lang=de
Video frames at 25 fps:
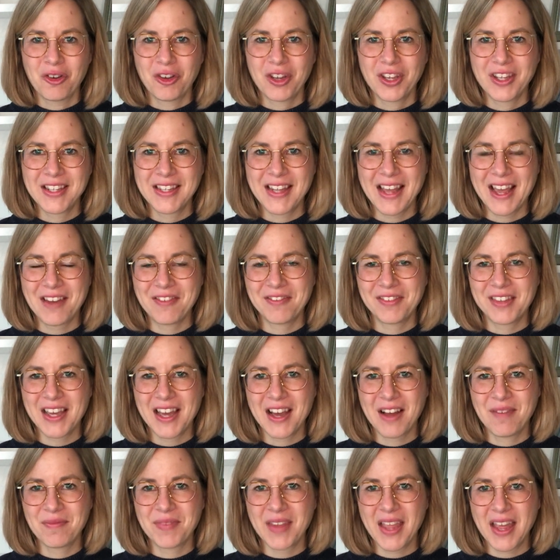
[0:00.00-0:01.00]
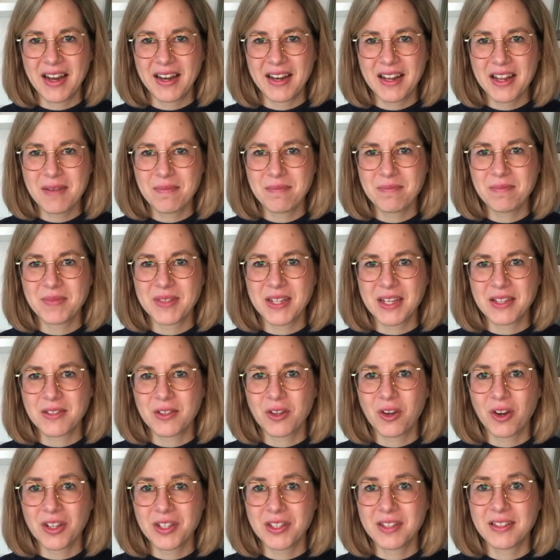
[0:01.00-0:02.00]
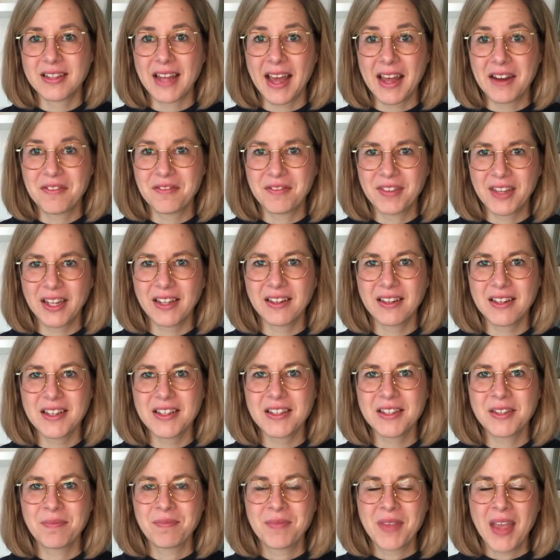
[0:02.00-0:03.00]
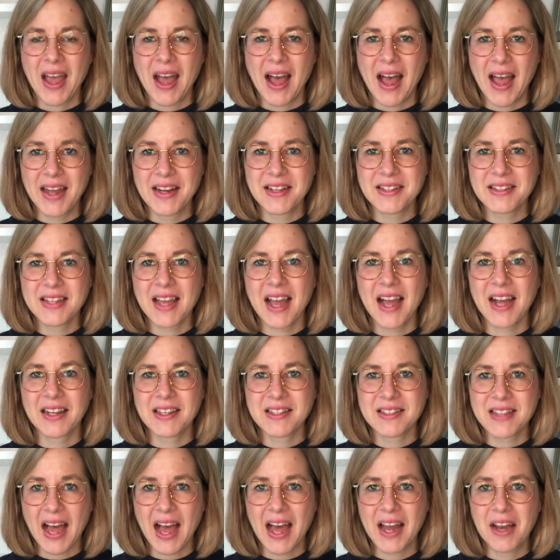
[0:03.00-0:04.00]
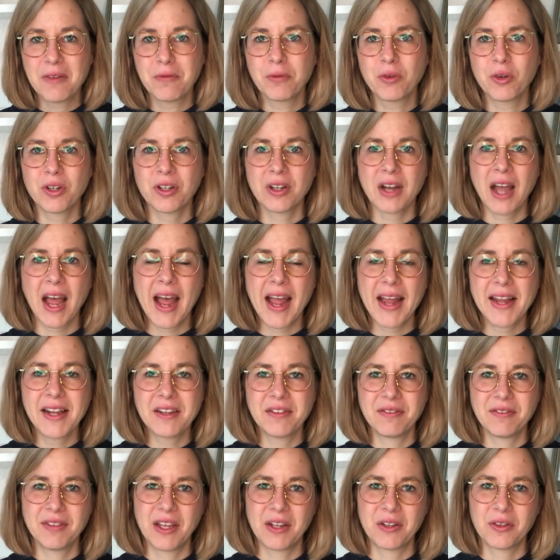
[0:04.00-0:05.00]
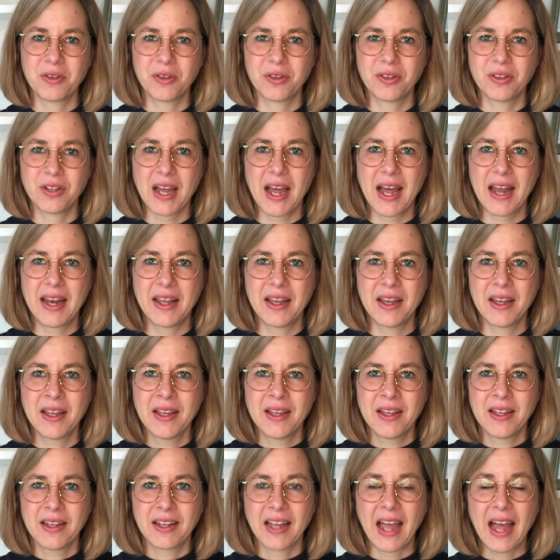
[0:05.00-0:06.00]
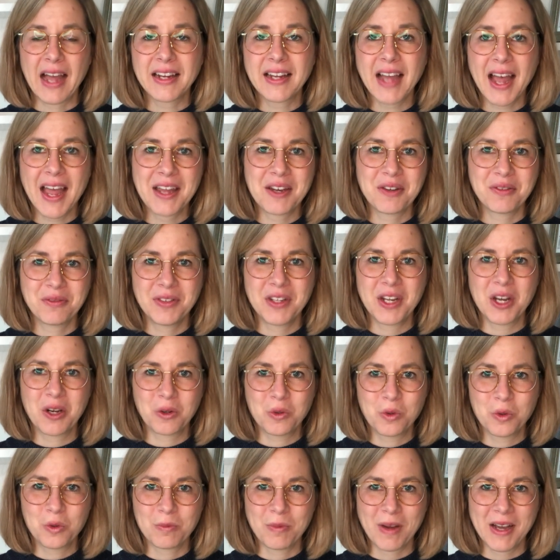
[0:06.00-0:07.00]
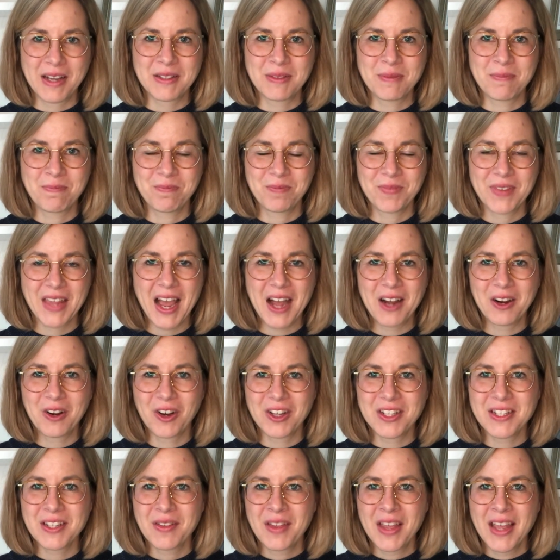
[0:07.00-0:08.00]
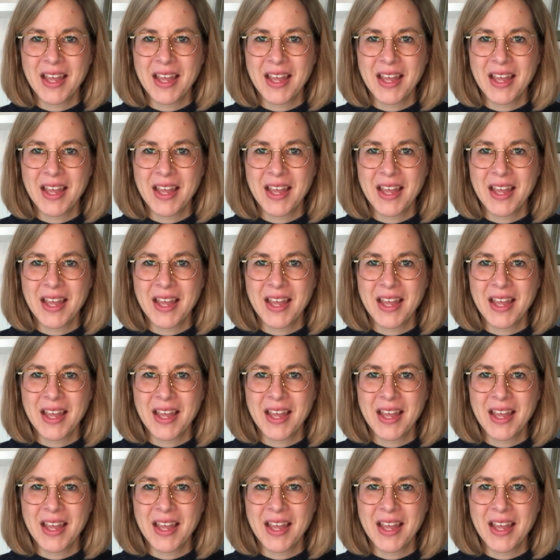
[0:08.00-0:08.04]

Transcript: in der wir erleben, dass Gott dann wirklich eines Tages alle Wunden heilen wird und alle Krankheiten wieder gut macht ja Gott,